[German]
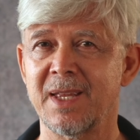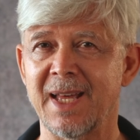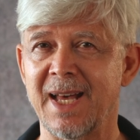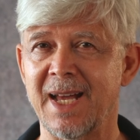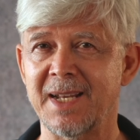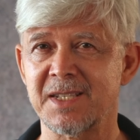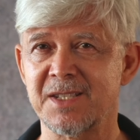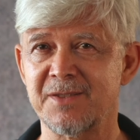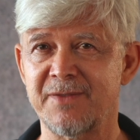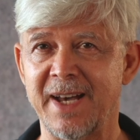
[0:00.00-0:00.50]

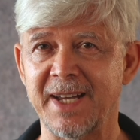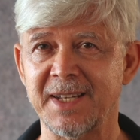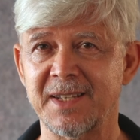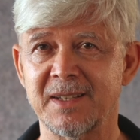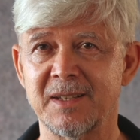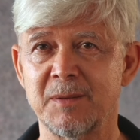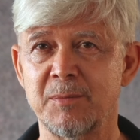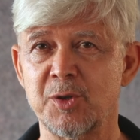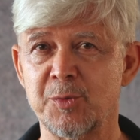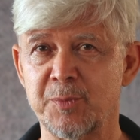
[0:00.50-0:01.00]
Alles
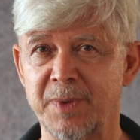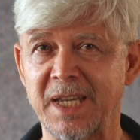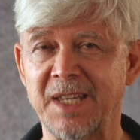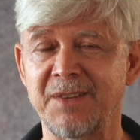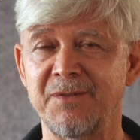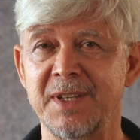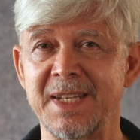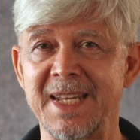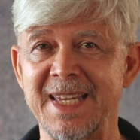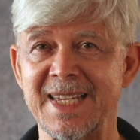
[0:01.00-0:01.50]
Weitere
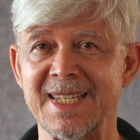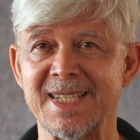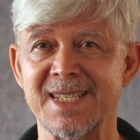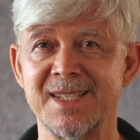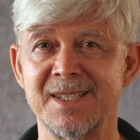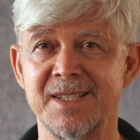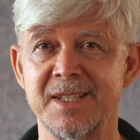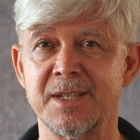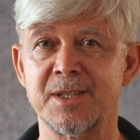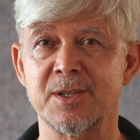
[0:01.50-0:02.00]
besprechen wir in der
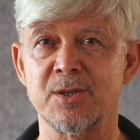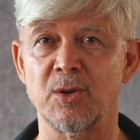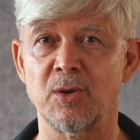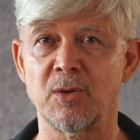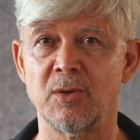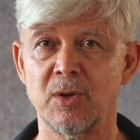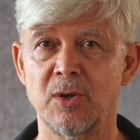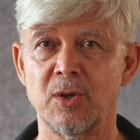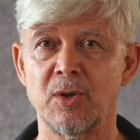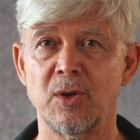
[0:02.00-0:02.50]
ersten
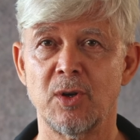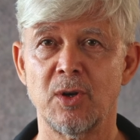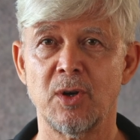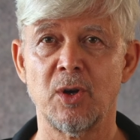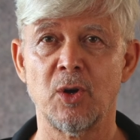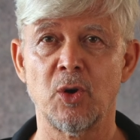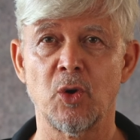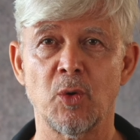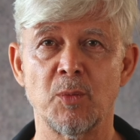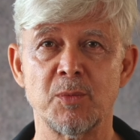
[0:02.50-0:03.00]
Sitzung,
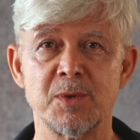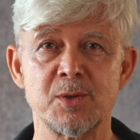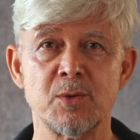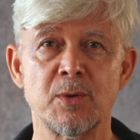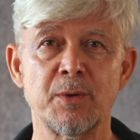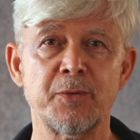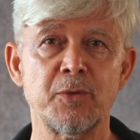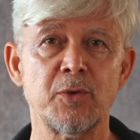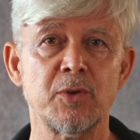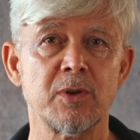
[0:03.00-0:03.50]
um
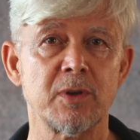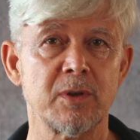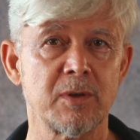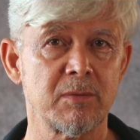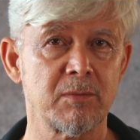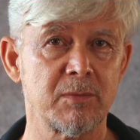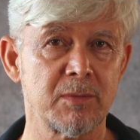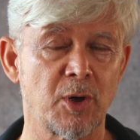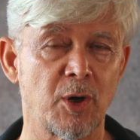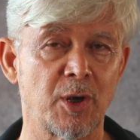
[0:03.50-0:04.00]
so
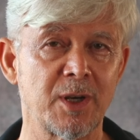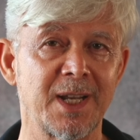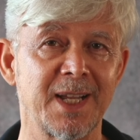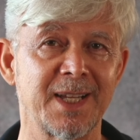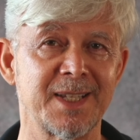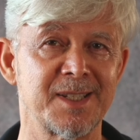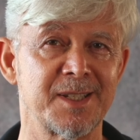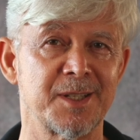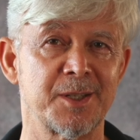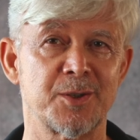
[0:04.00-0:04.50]
für
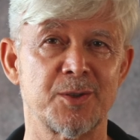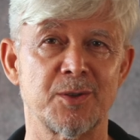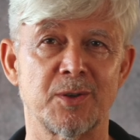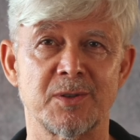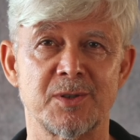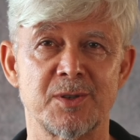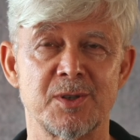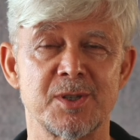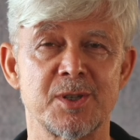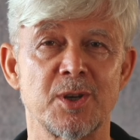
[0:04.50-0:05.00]

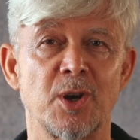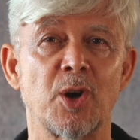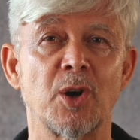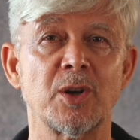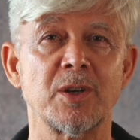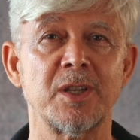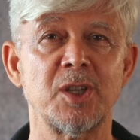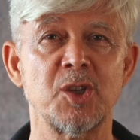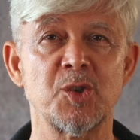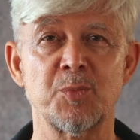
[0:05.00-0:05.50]
Online-Sitzungen zu
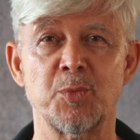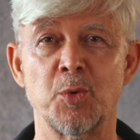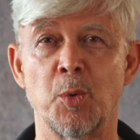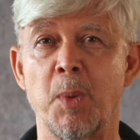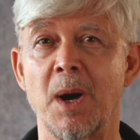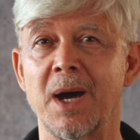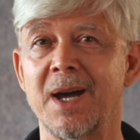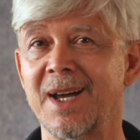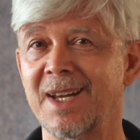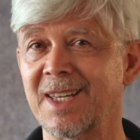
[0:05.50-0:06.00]
sorgen, die
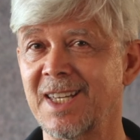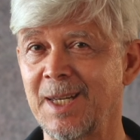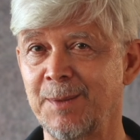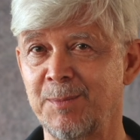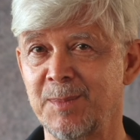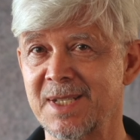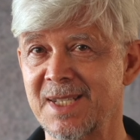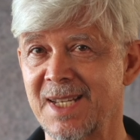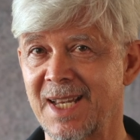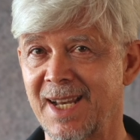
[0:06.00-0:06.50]
spürbare
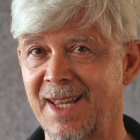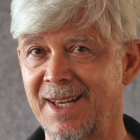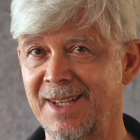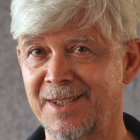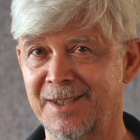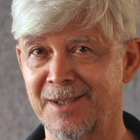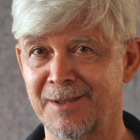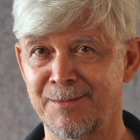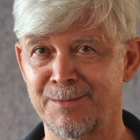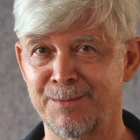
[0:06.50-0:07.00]
Ergebnisse
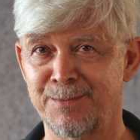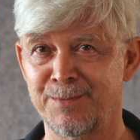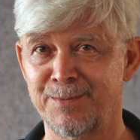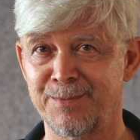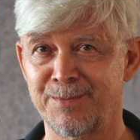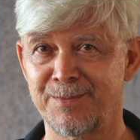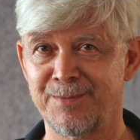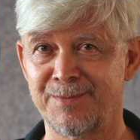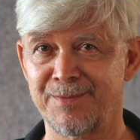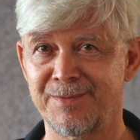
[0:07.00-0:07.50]
erleichtern.
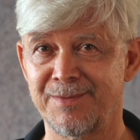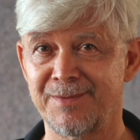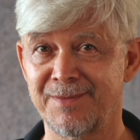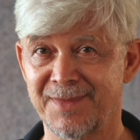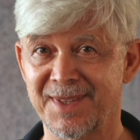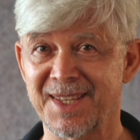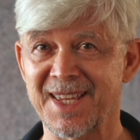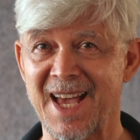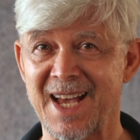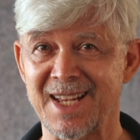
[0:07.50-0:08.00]

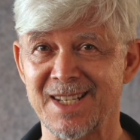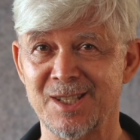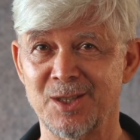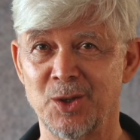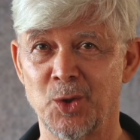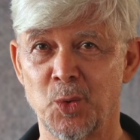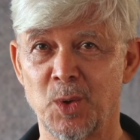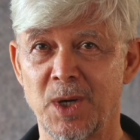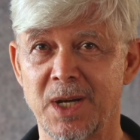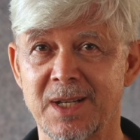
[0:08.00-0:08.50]

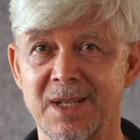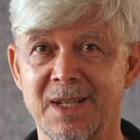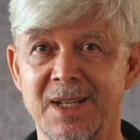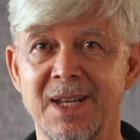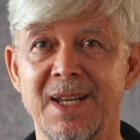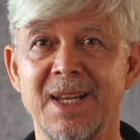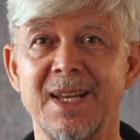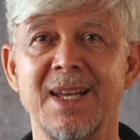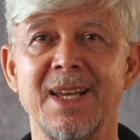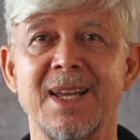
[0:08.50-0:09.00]
Carsten Noack,
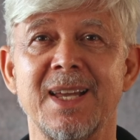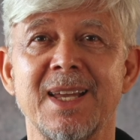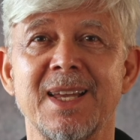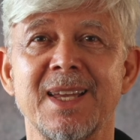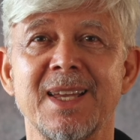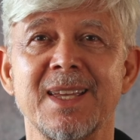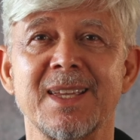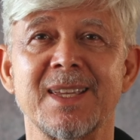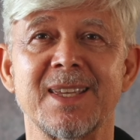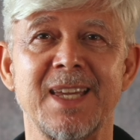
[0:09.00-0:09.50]

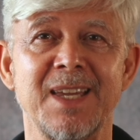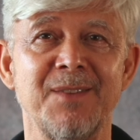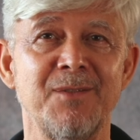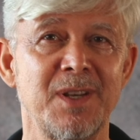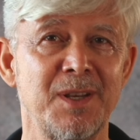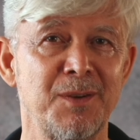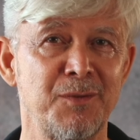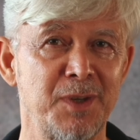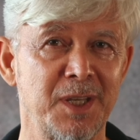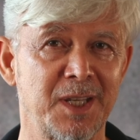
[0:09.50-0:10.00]
gehen
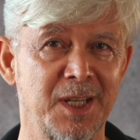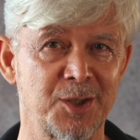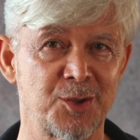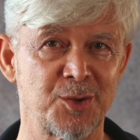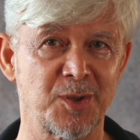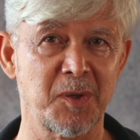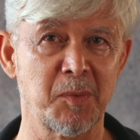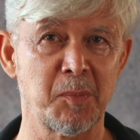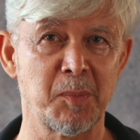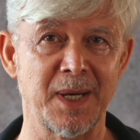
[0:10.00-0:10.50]
wir den Weg ein
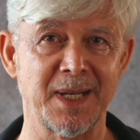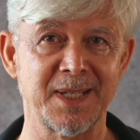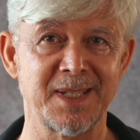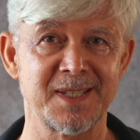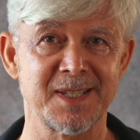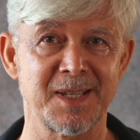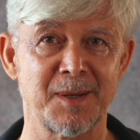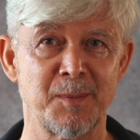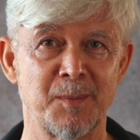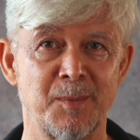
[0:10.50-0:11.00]
Stück
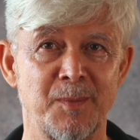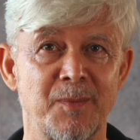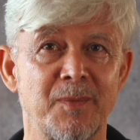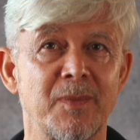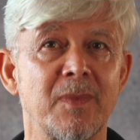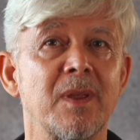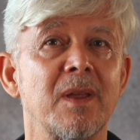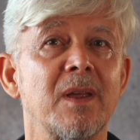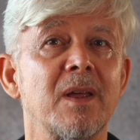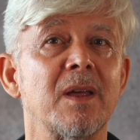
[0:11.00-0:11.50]
gemeinsam,
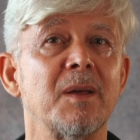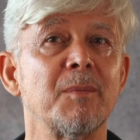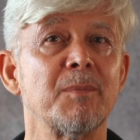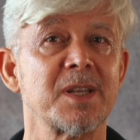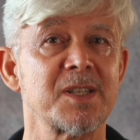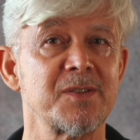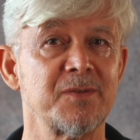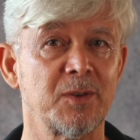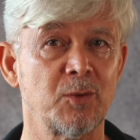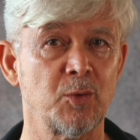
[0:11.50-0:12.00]

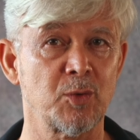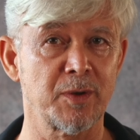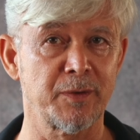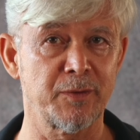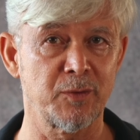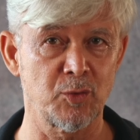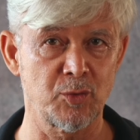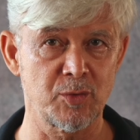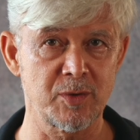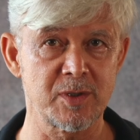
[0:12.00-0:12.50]
passen wir gut
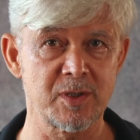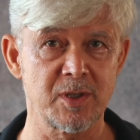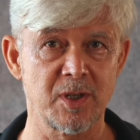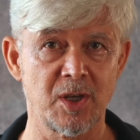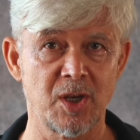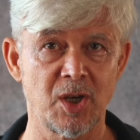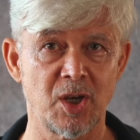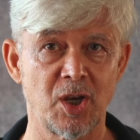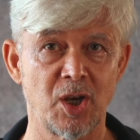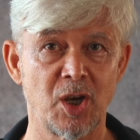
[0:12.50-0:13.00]
auf uns
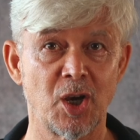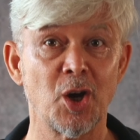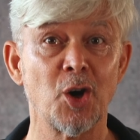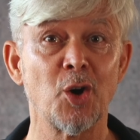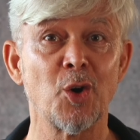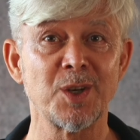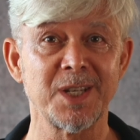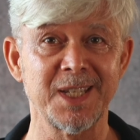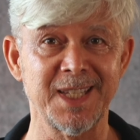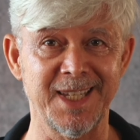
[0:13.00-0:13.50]

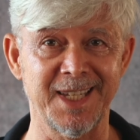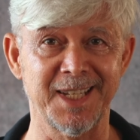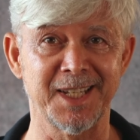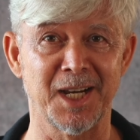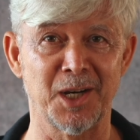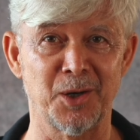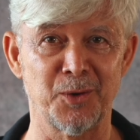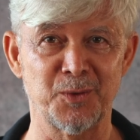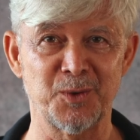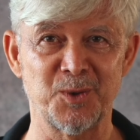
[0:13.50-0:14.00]
und
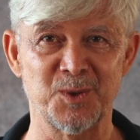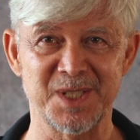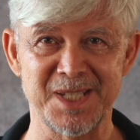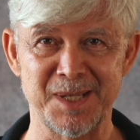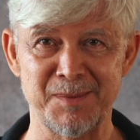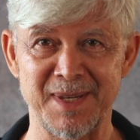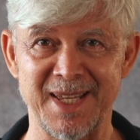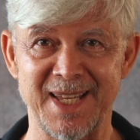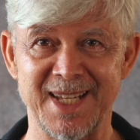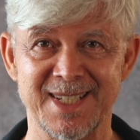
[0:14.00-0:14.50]
jene auf, die uns
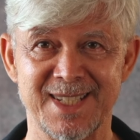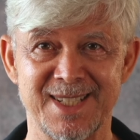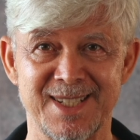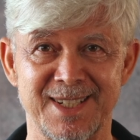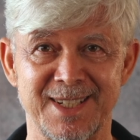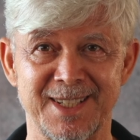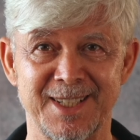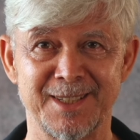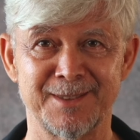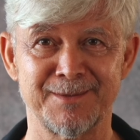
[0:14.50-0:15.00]
am
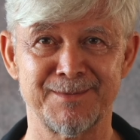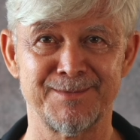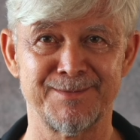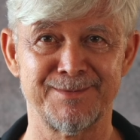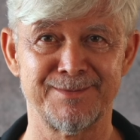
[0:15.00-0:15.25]
Herzen liegen.